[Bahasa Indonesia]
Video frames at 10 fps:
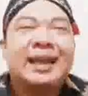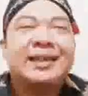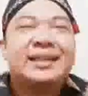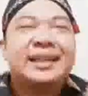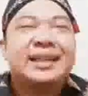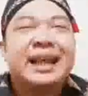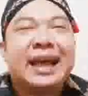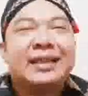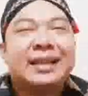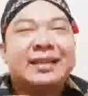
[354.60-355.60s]

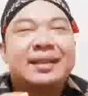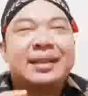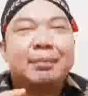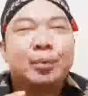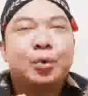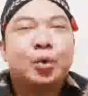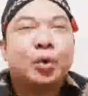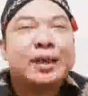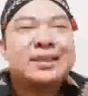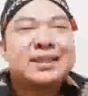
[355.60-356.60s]
tidak tertipu
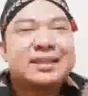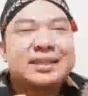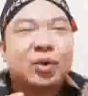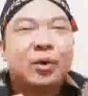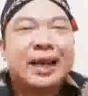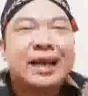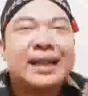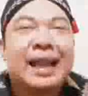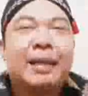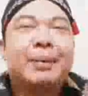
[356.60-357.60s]
oleh seseorang
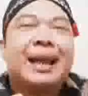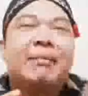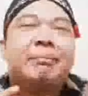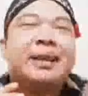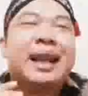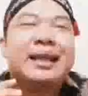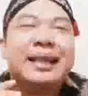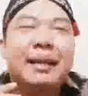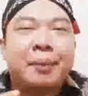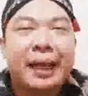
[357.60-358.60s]
yang
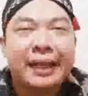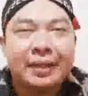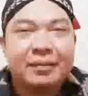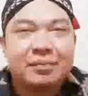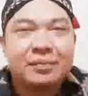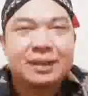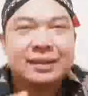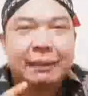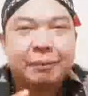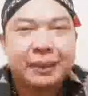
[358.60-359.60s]
penampilannya baik,
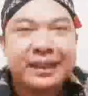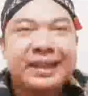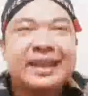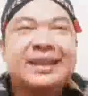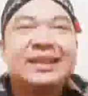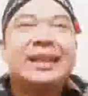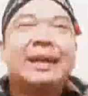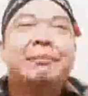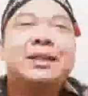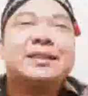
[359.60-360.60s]
tetapi
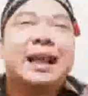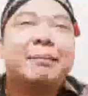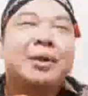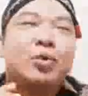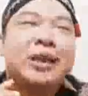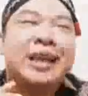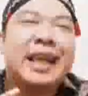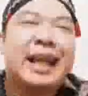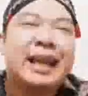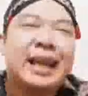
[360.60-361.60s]
dia bisa
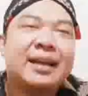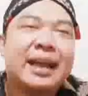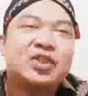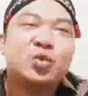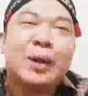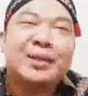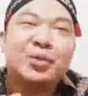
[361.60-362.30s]
merugikan Anda suatu